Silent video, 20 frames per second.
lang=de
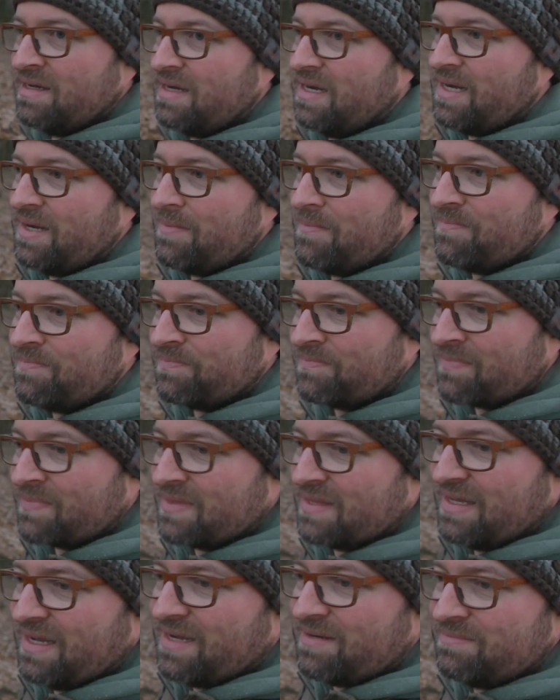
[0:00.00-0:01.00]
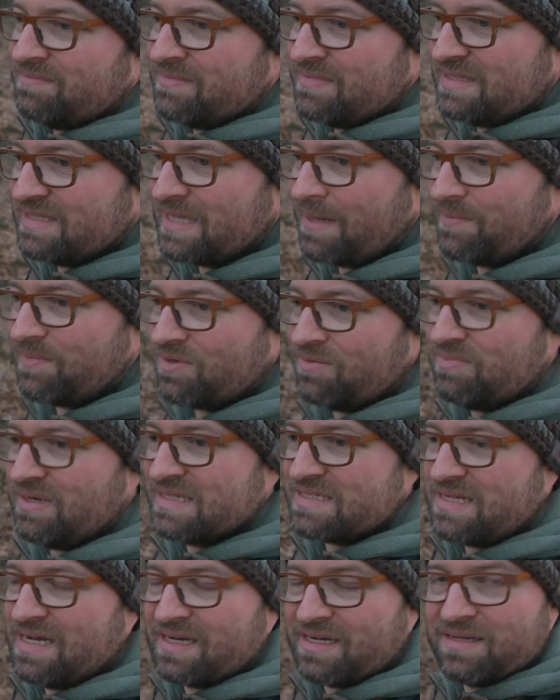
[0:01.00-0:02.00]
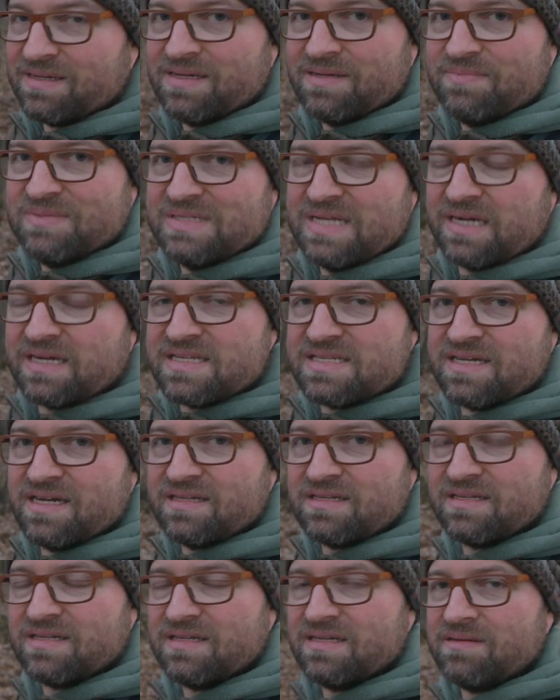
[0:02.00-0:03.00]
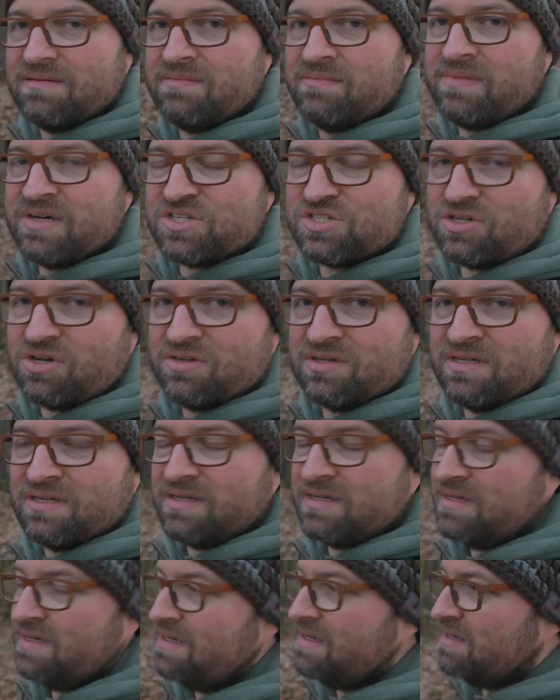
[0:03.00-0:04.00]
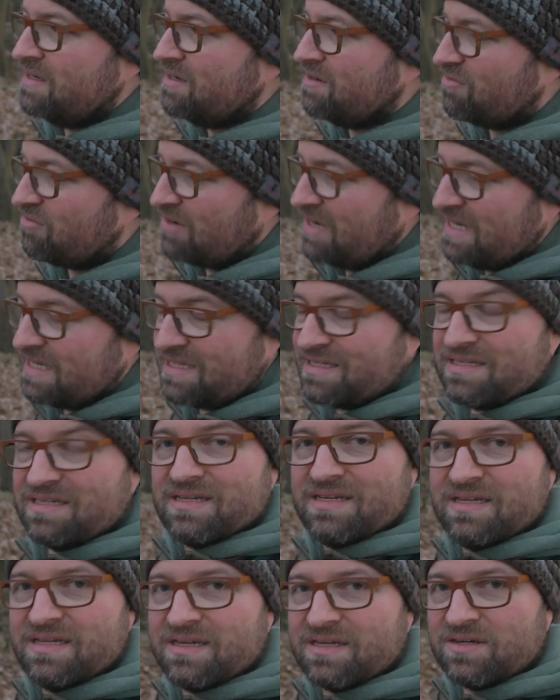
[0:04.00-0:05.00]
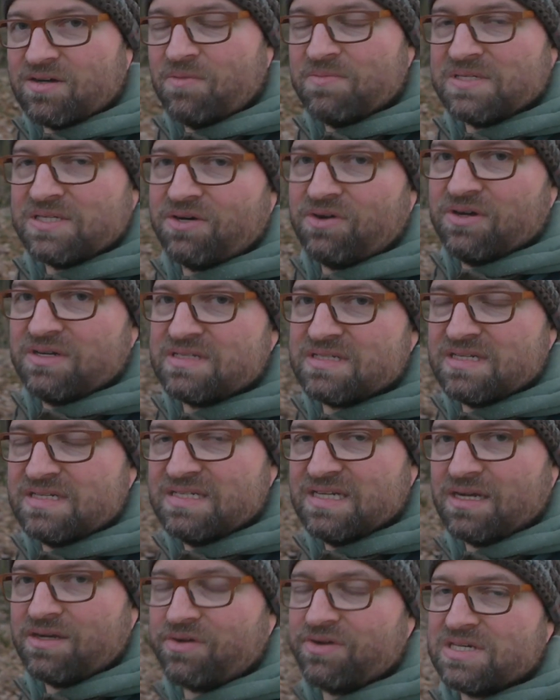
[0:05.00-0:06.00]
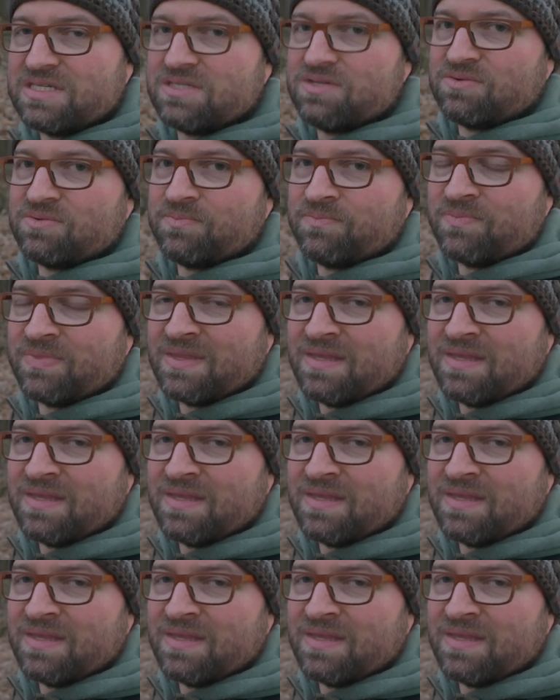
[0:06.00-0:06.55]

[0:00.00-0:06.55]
Ähm, ja, ich habe noch ein paar Tage Bedenkzeit. Mal schauen. Vielleicht kommt ja heute die Erleuchtung.